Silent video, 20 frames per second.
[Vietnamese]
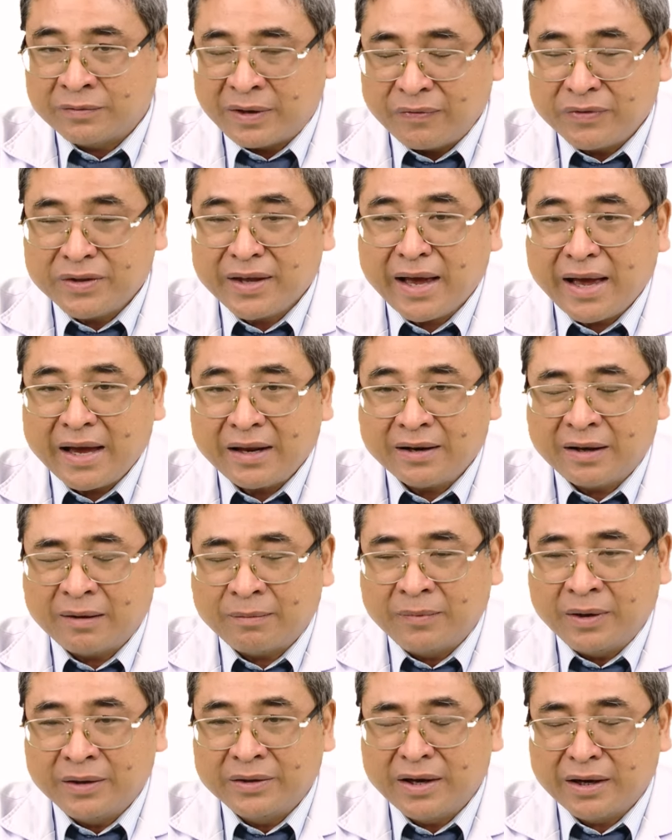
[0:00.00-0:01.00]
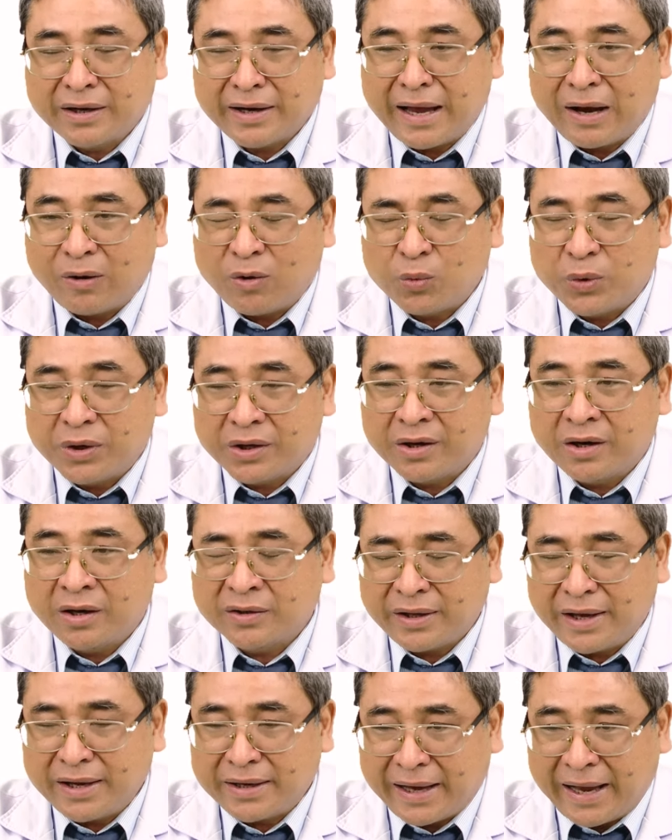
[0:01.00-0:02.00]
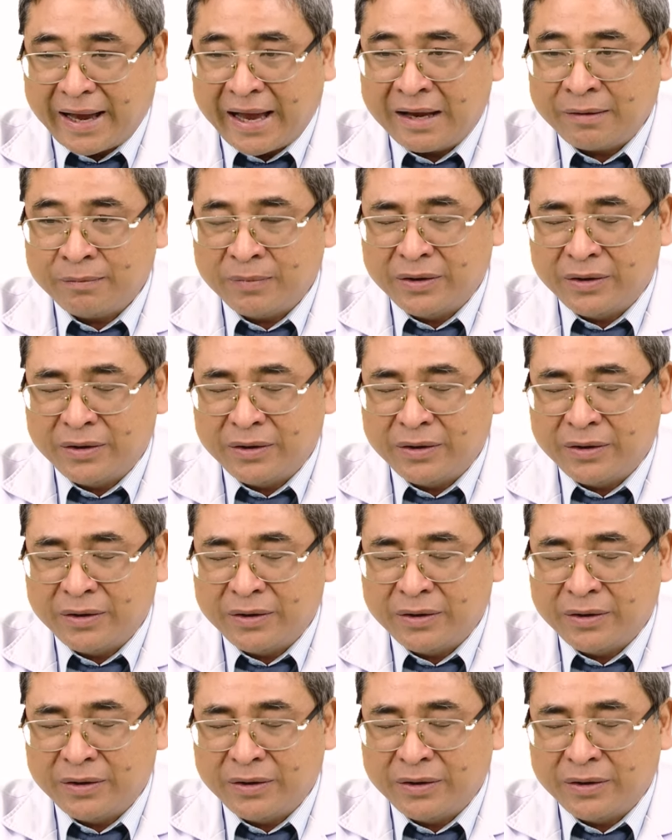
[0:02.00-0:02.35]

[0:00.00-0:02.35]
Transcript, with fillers: đánh giá là bệnh nhân nào có nguy cơ té ngã,